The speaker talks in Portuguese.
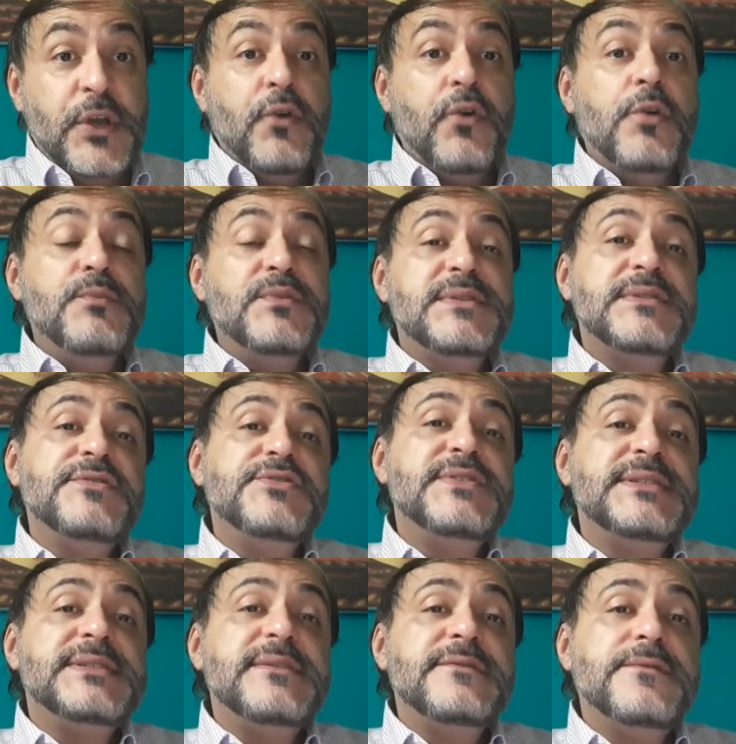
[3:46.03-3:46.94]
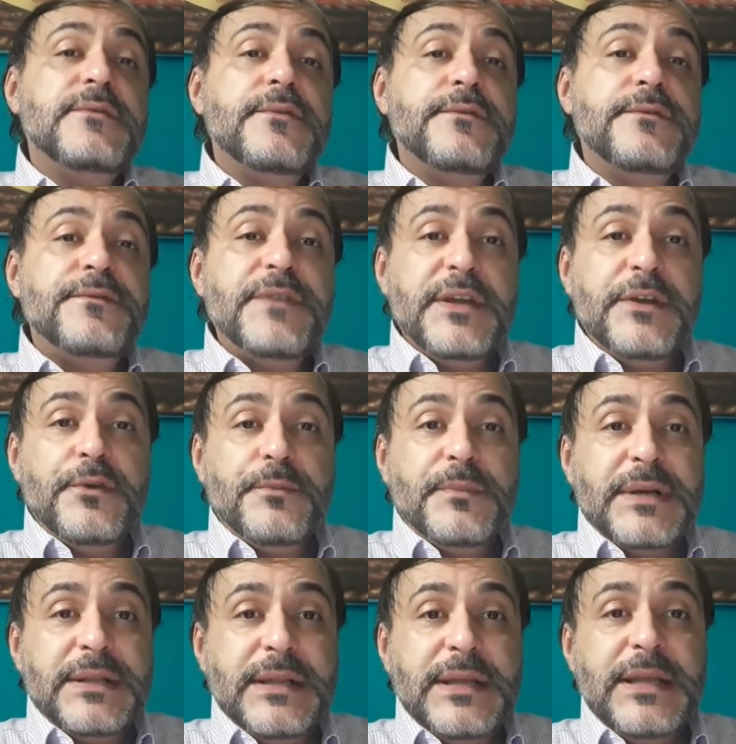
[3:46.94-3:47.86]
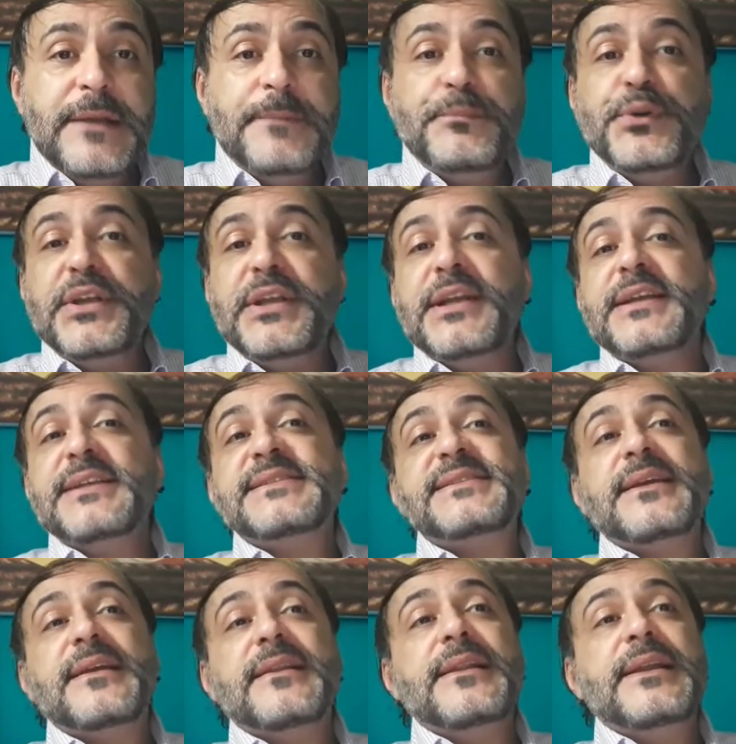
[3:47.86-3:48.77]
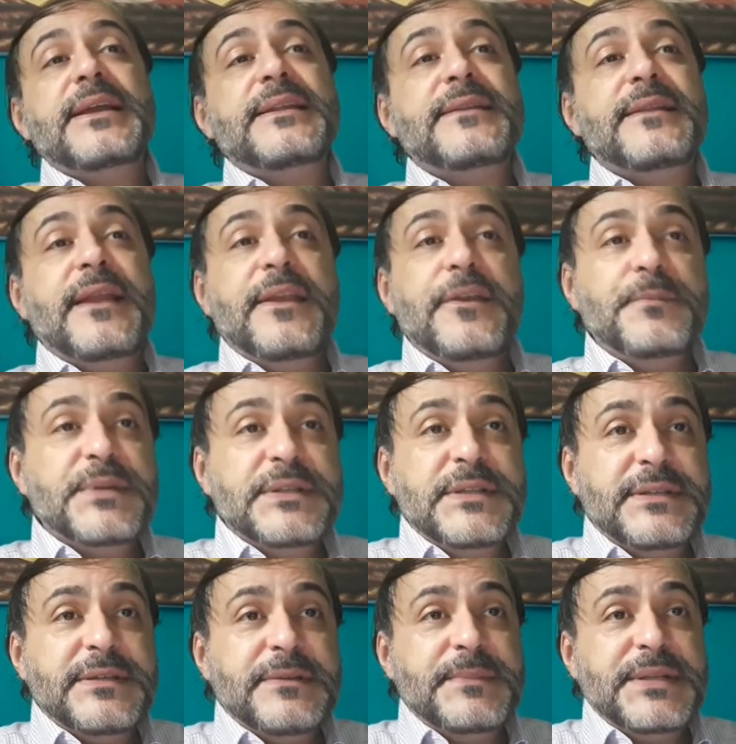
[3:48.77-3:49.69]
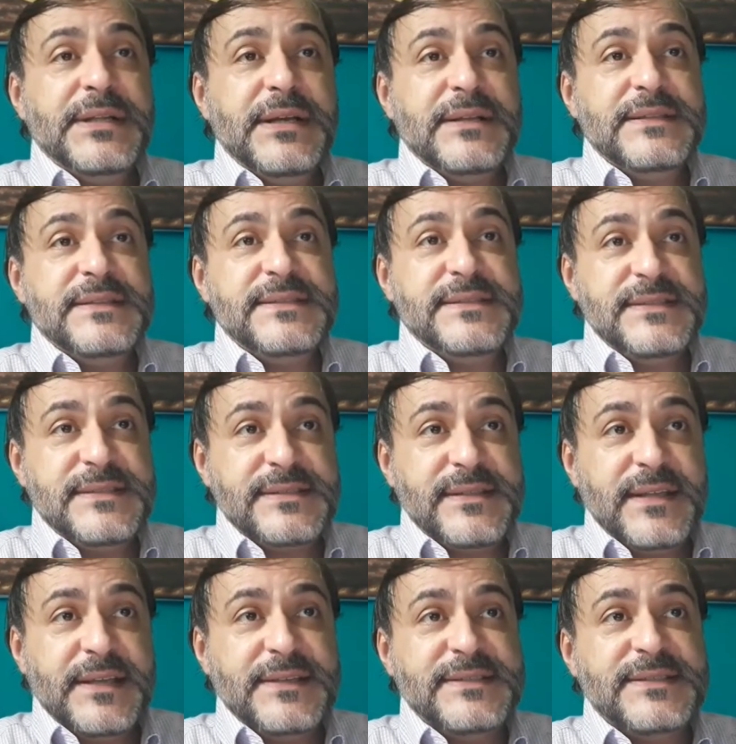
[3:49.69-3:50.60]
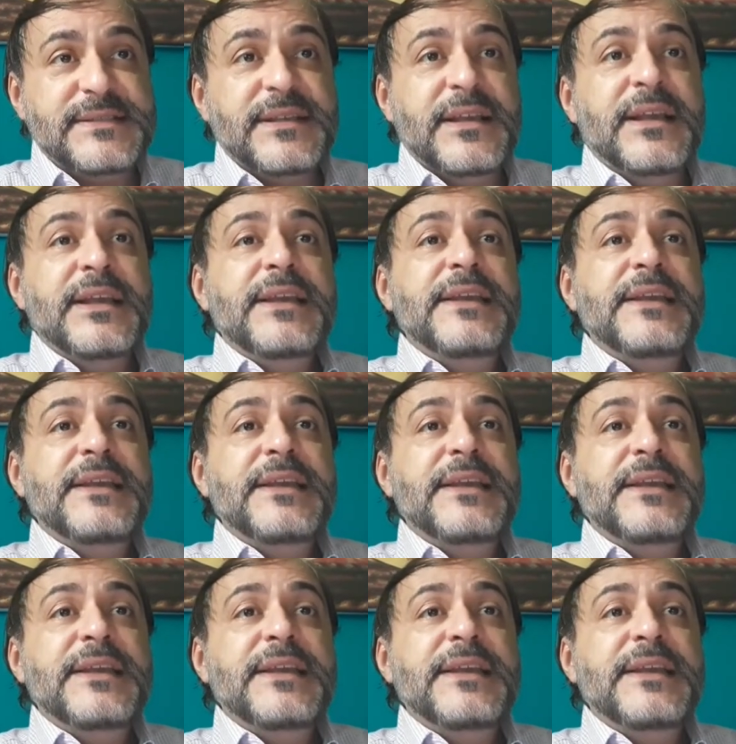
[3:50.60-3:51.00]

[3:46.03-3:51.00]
como se desenvolveu uma lei, por que, que essa lei tem uma determinada existência.